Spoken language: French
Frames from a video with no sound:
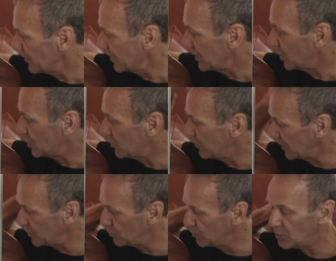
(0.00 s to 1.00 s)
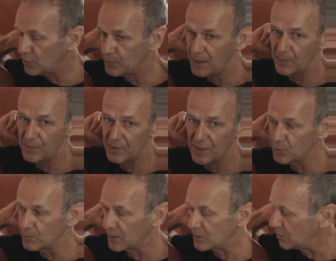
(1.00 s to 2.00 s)
et je vais réduire au même
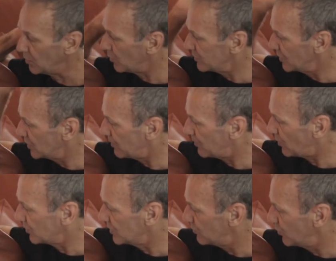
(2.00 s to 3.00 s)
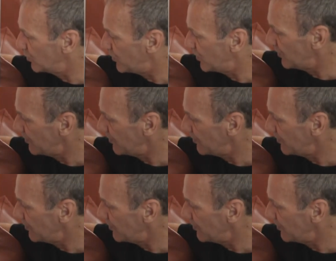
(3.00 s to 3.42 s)
dénominateur. Alors déjà en développant, vous